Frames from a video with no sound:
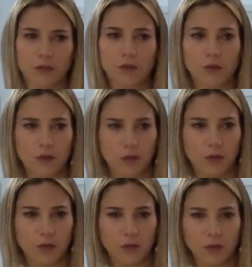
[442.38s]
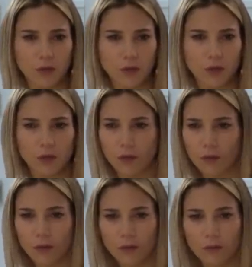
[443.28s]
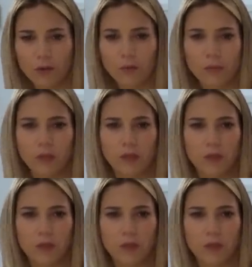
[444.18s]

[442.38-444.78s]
No. ¿No? No me...